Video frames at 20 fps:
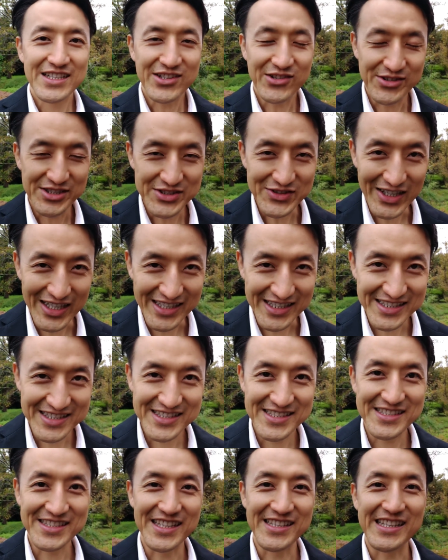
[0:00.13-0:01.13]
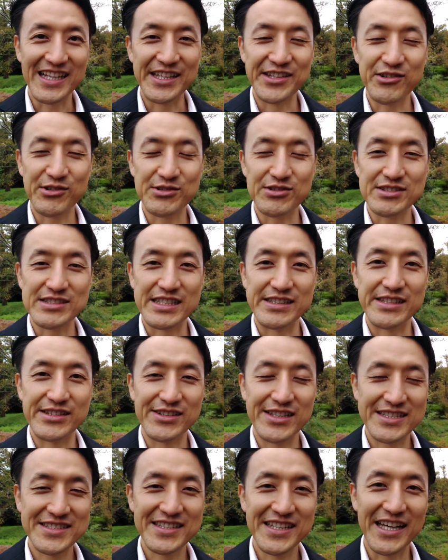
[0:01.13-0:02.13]
こんにちは生体肉肉さんで
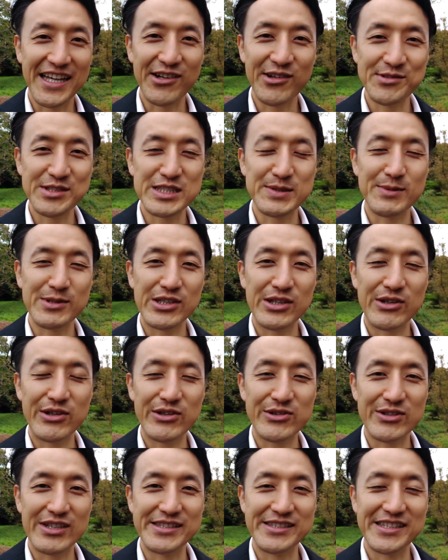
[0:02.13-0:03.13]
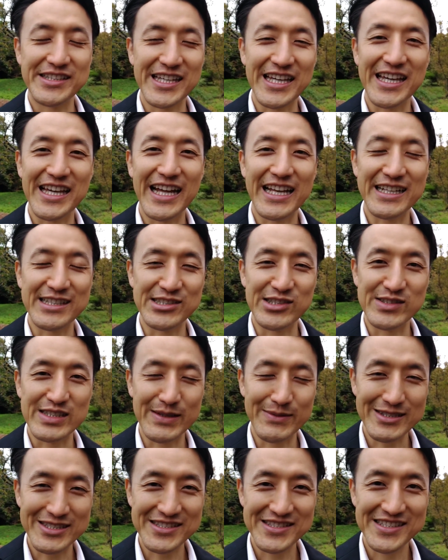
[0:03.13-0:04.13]
ですえ本日も動画をご覧いただきありがとうござ
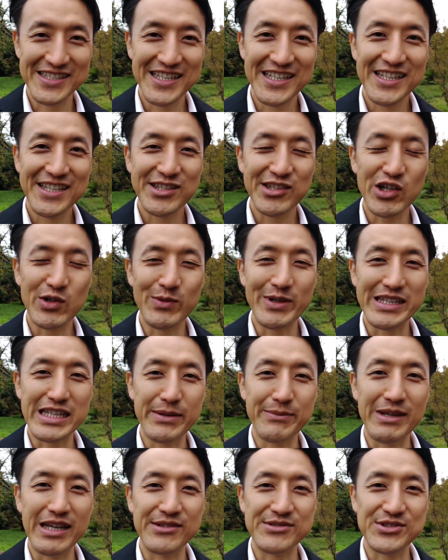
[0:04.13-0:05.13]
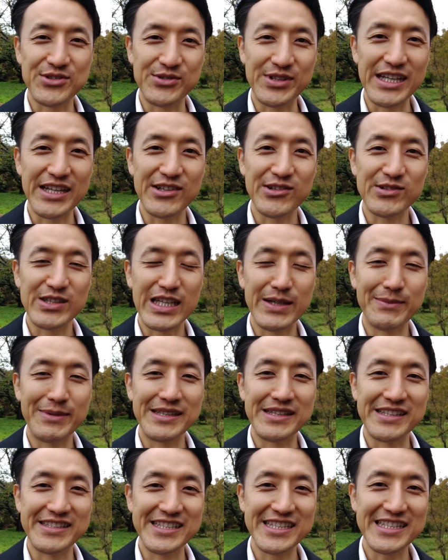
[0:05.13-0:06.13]
います今日も痛みや不調でお悩
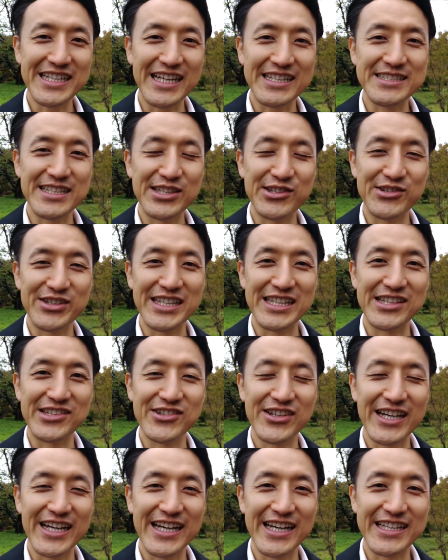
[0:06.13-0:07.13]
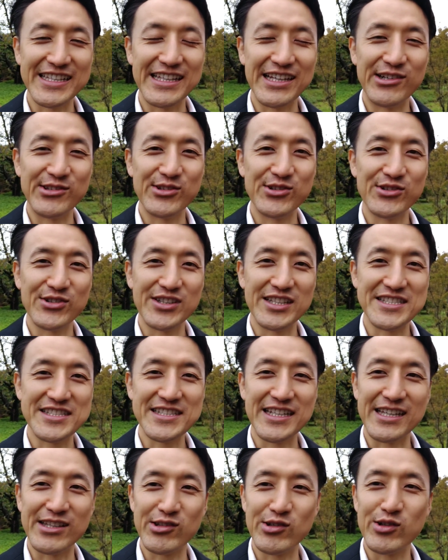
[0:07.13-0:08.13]
みさんに改善のヒントやアイデアをお届けし
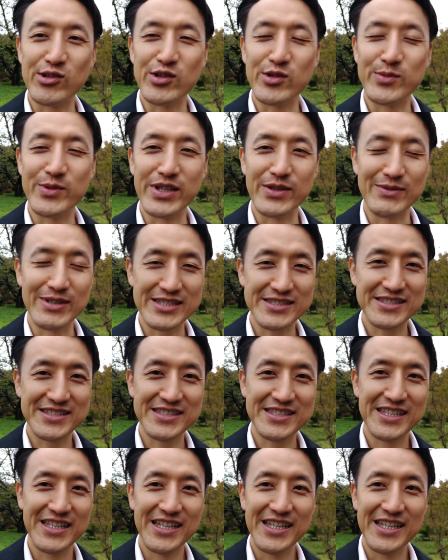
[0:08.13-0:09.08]
たいと思います